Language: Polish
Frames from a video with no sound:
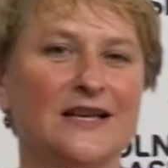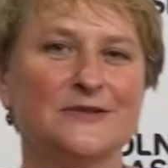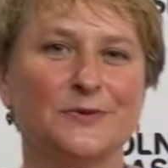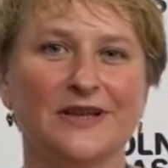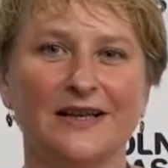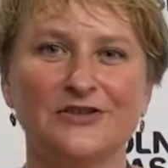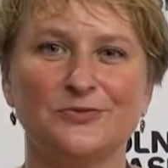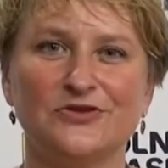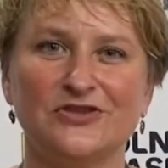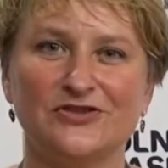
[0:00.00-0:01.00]

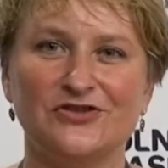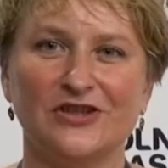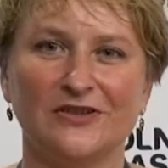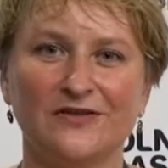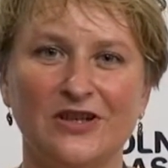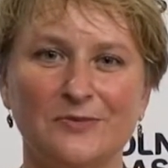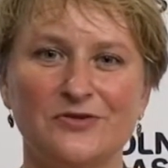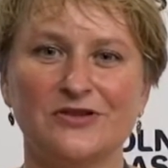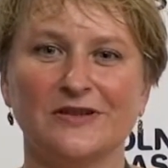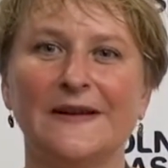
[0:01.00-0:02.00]
Spotkaliśmy się dzisiaj w
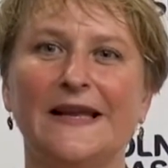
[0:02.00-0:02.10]
Niemczy